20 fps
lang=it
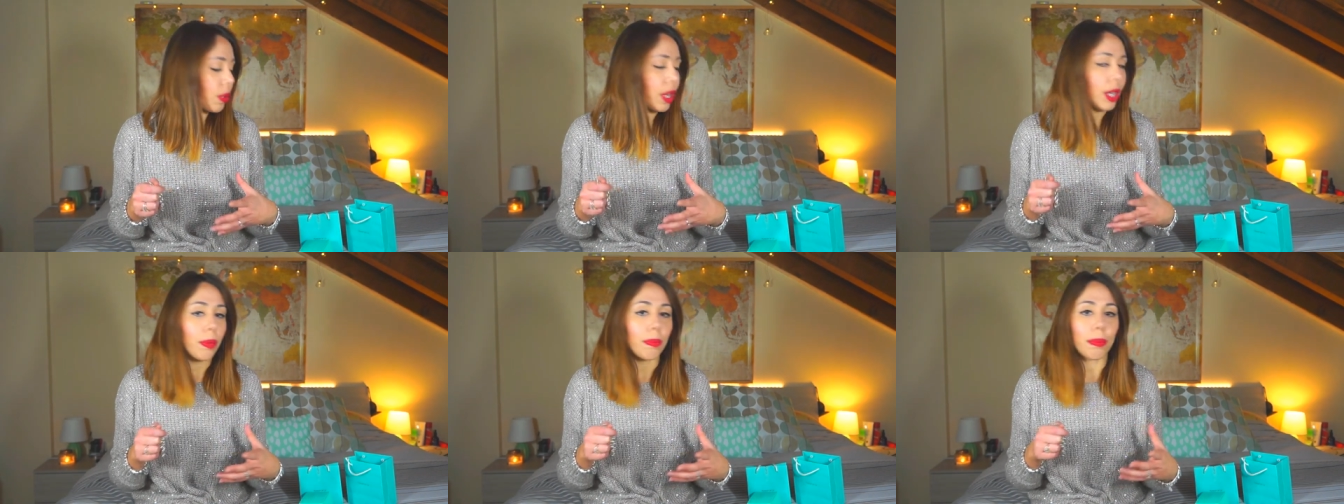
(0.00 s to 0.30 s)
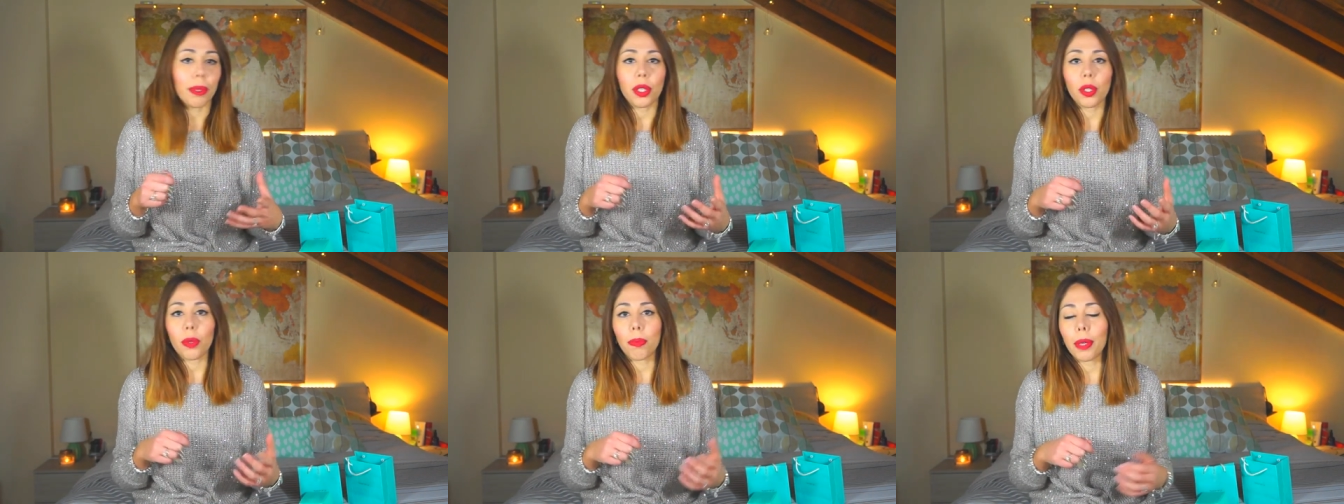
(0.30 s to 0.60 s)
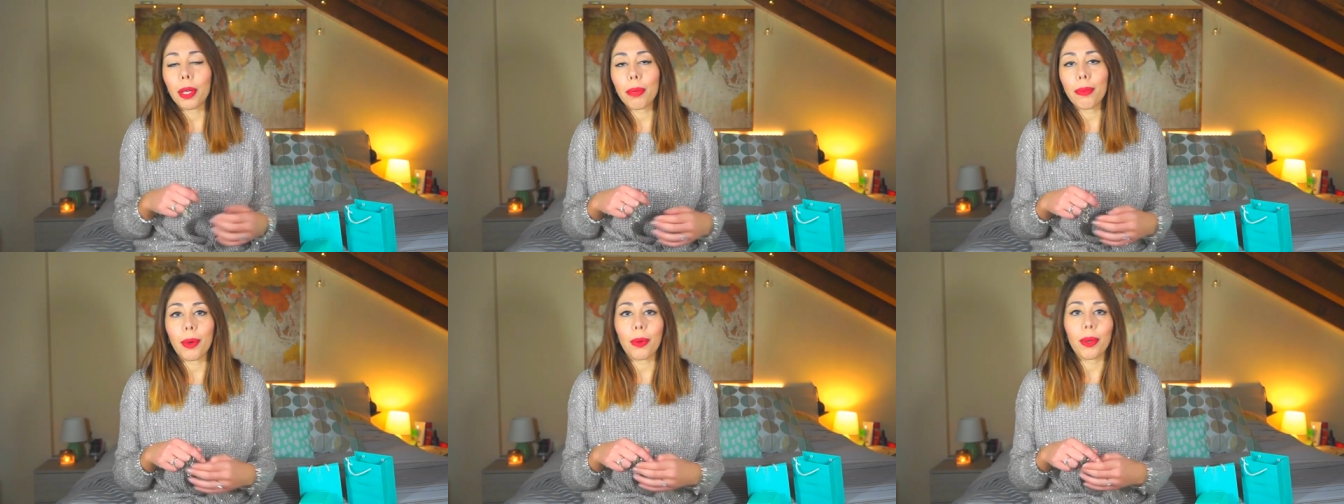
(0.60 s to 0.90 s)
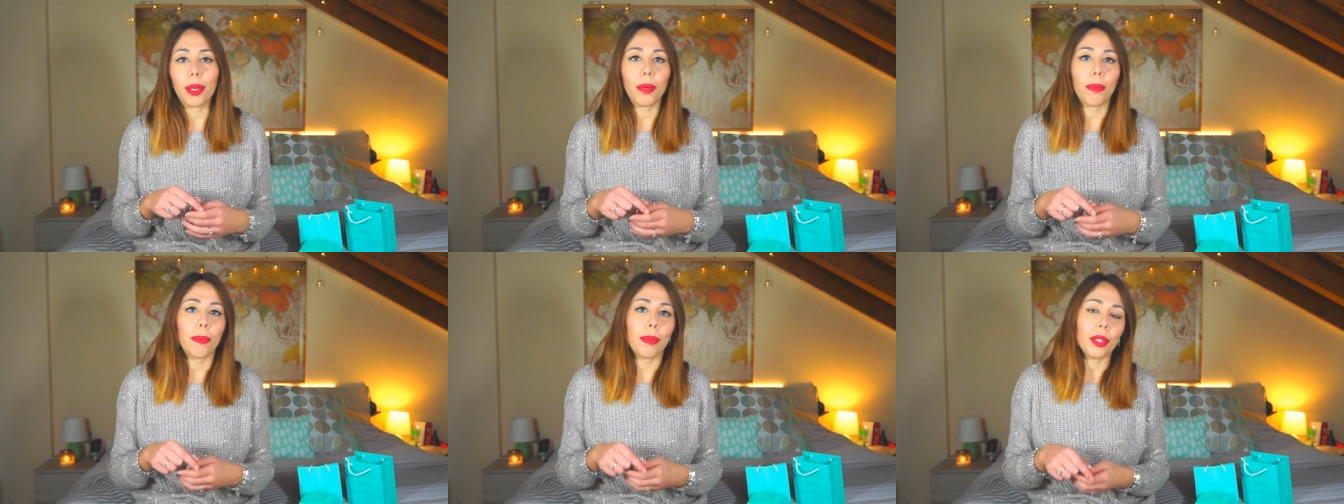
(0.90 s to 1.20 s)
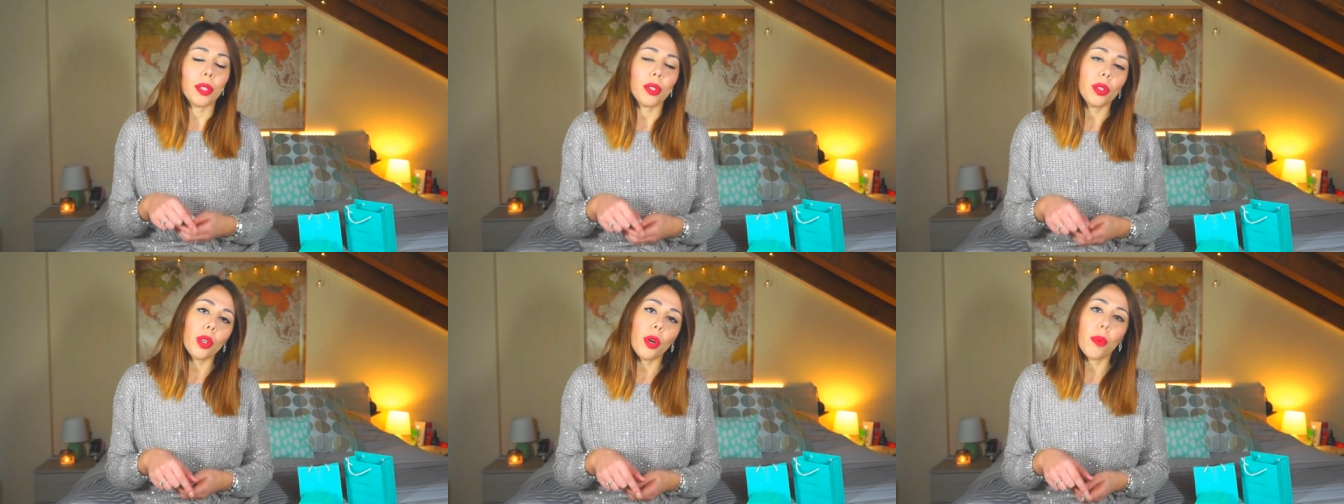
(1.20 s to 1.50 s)
quale ho preso prima, quale ho
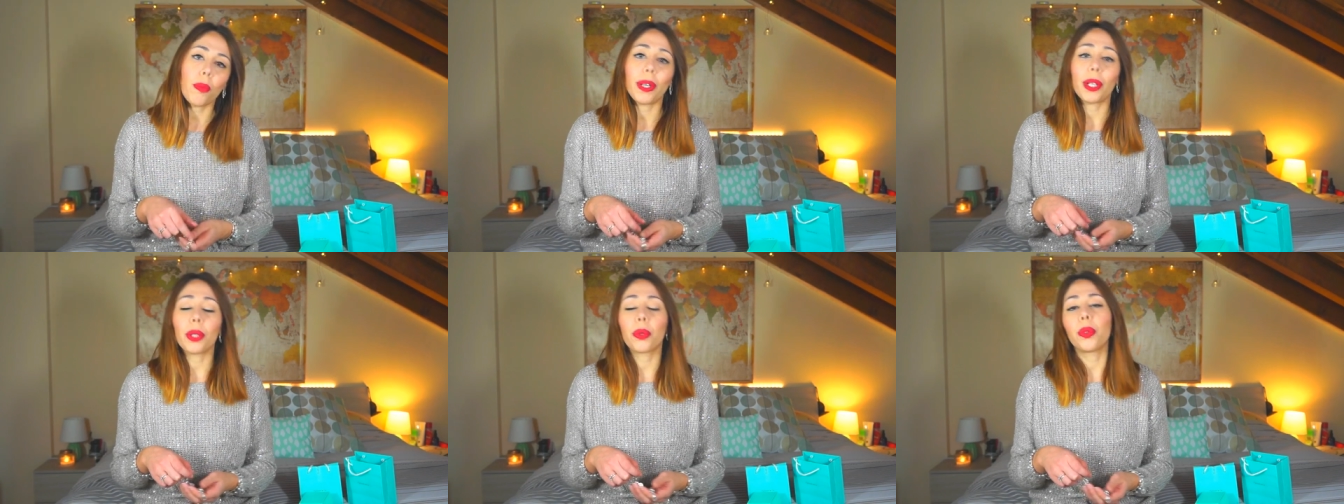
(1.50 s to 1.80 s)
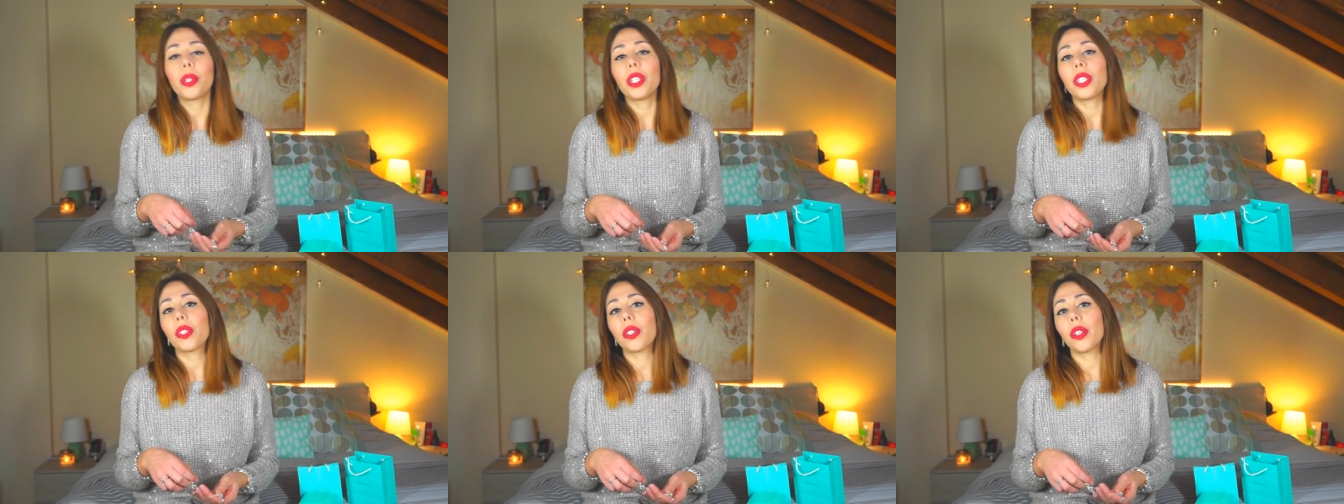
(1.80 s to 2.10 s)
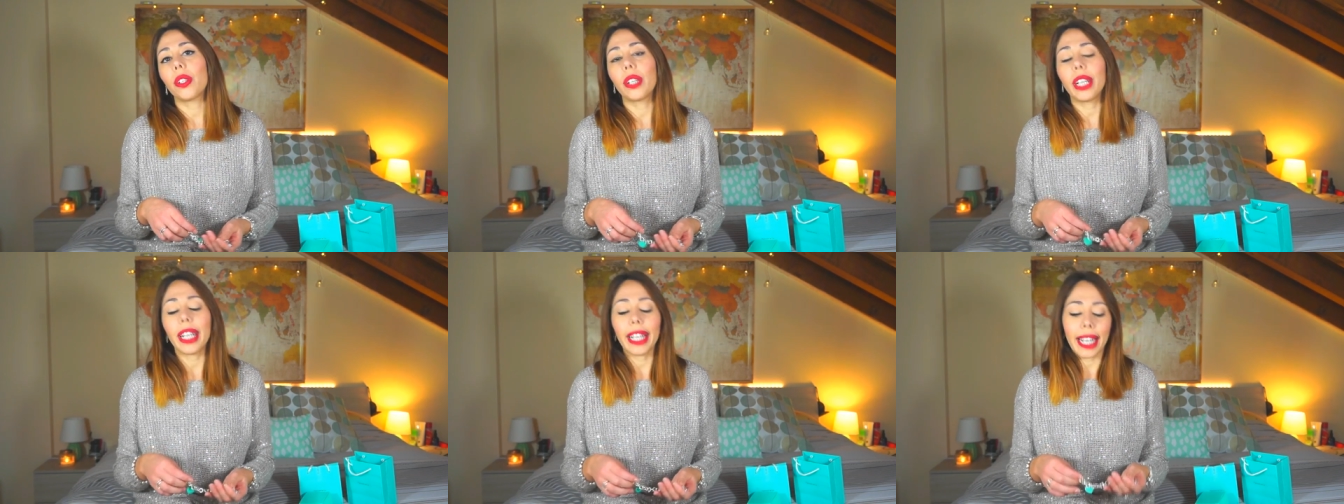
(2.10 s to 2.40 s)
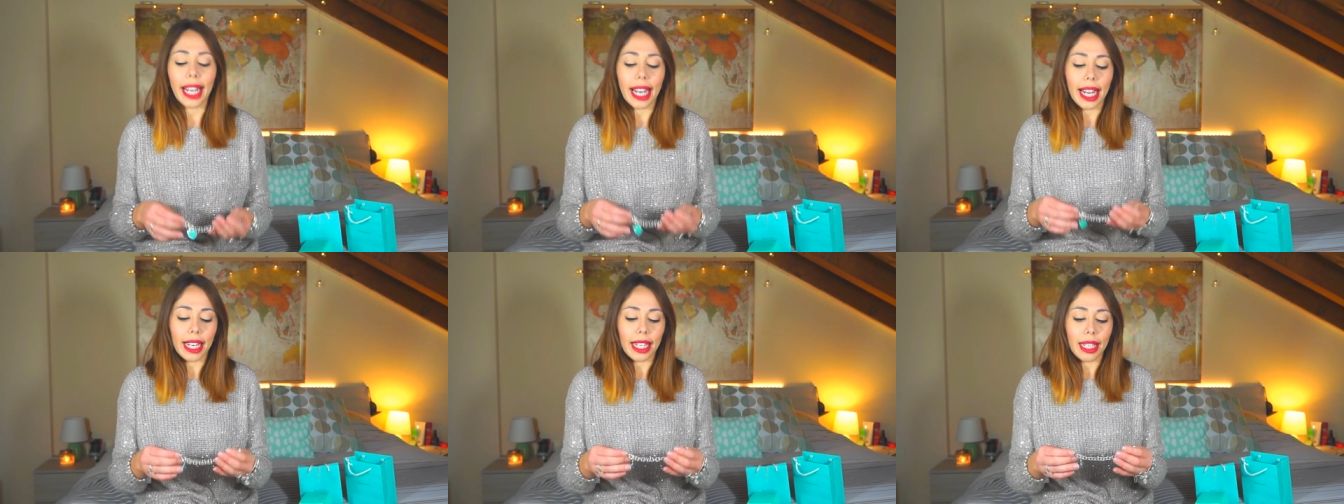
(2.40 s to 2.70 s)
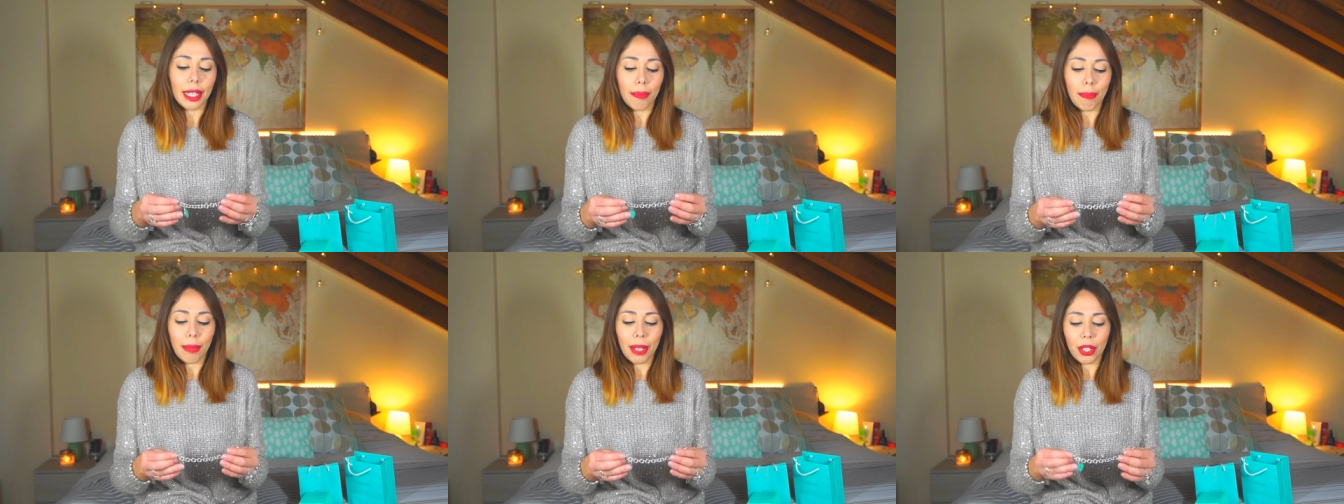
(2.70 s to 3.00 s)
preso dopo, alcuni sono regali,